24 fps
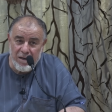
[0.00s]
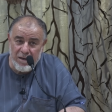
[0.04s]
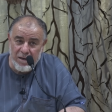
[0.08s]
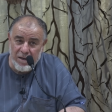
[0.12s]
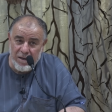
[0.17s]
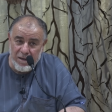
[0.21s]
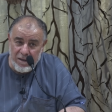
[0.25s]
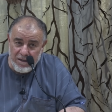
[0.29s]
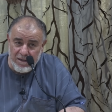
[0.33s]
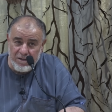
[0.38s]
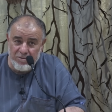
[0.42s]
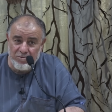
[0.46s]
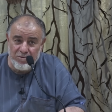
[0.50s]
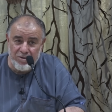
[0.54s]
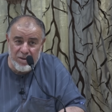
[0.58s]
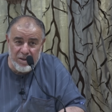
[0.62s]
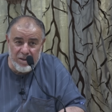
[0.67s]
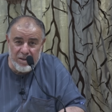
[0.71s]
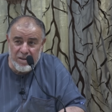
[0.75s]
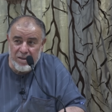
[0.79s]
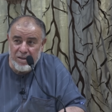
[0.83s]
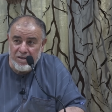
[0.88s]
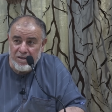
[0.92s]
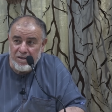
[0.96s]

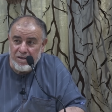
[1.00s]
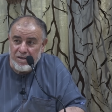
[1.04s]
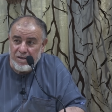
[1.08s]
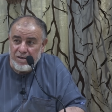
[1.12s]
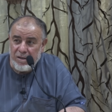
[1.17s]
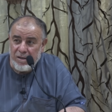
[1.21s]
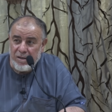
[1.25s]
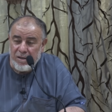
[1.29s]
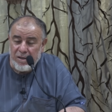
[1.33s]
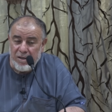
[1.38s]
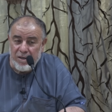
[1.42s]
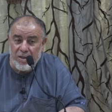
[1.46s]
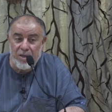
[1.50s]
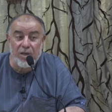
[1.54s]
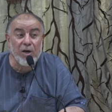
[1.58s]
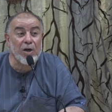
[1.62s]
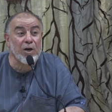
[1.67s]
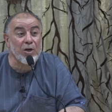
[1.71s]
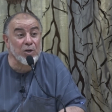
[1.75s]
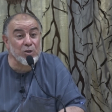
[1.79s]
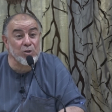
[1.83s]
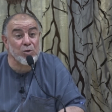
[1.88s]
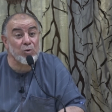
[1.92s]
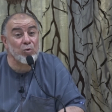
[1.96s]
القرويين اللي
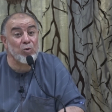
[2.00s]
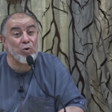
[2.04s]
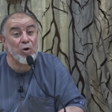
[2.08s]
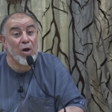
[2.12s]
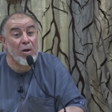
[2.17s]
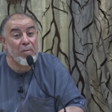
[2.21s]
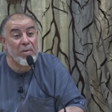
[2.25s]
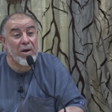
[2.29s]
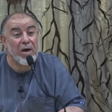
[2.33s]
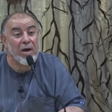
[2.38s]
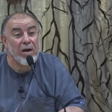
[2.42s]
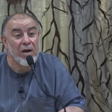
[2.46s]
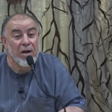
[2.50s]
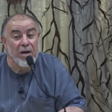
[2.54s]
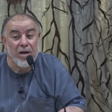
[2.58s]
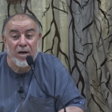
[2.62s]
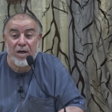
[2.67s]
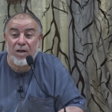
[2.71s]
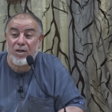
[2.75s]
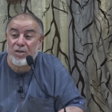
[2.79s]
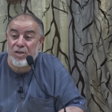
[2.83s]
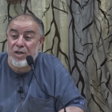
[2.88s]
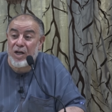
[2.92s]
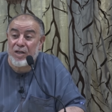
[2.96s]
خرج العلماء
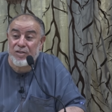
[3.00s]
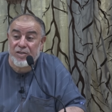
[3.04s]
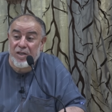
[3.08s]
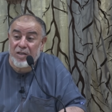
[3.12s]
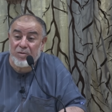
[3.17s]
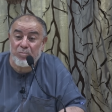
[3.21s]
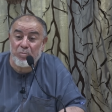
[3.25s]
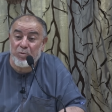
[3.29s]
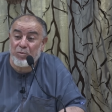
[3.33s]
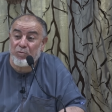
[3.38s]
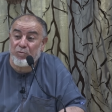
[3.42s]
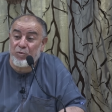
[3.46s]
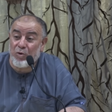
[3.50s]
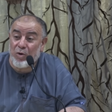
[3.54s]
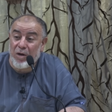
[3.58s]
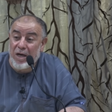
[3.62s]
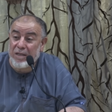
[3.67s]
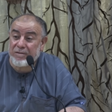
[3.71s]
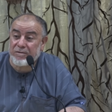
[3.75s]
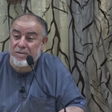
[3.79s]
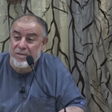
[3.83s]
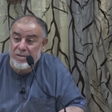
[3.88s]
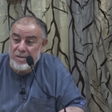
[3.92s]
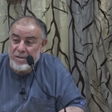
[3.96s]
خرج الاسد بن
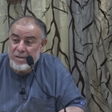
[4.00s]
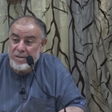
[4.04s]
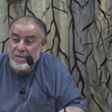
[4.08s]
فرات